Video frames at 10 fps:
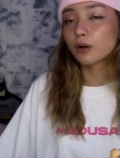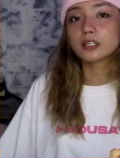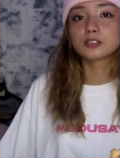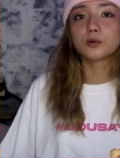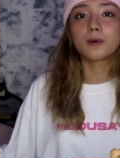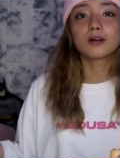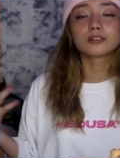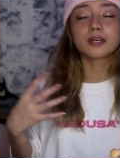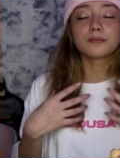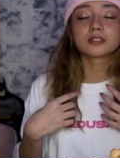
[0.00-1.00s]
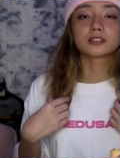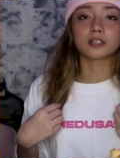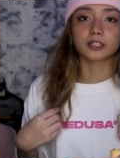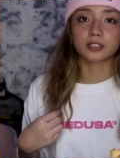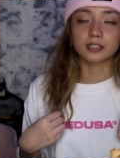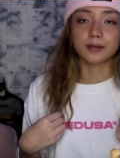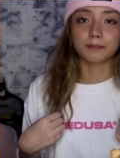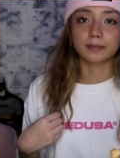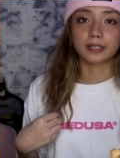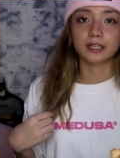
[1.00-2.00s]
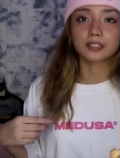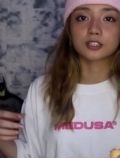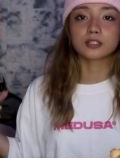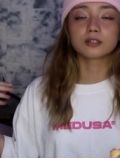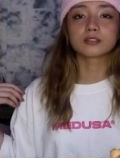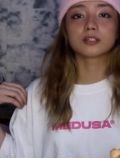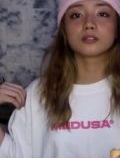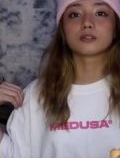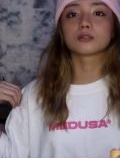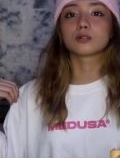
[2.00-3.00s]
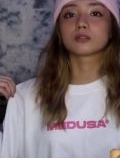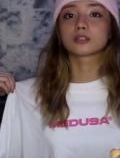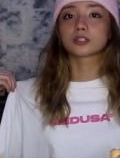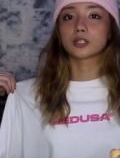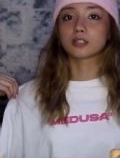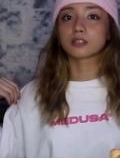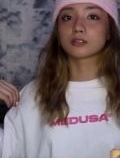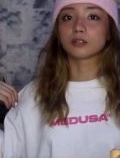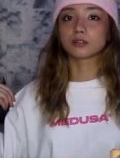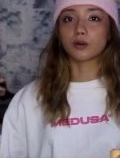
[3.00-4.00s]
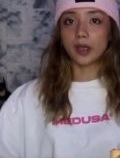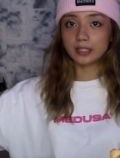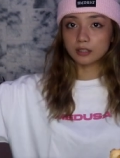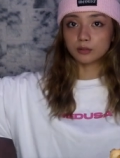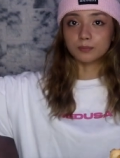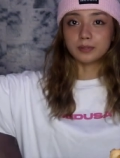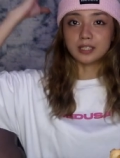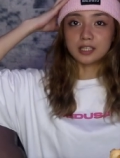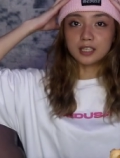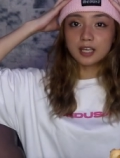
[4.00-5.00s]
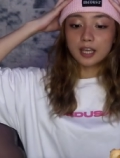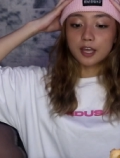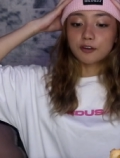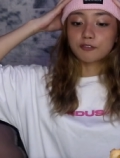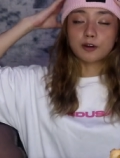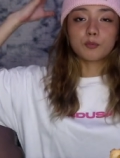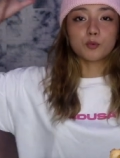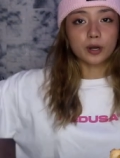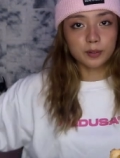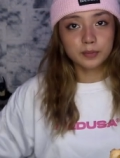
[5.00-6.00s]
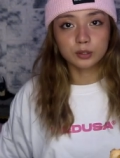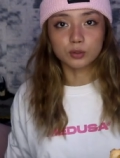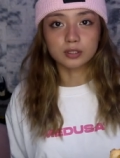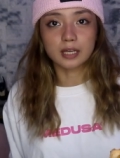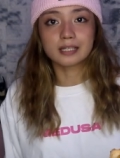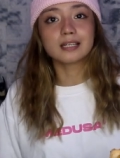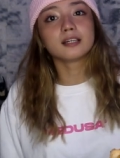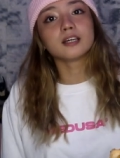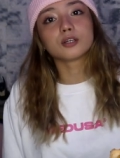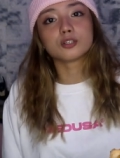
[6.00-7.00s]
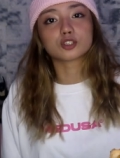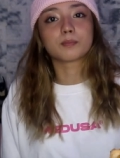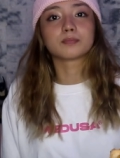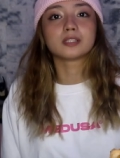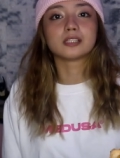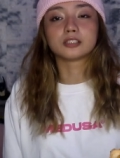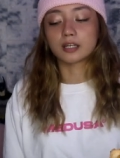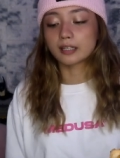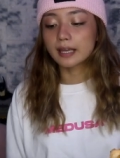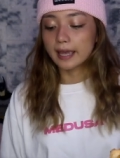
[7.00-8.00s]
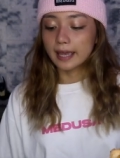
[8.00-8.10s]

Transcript: Okay, so bago tayo mag-start, syempre, share ko sa inyo itong shirt na suot ko and itong beanie from Wear Medusa. Lalagay ko yung shop nila dyan.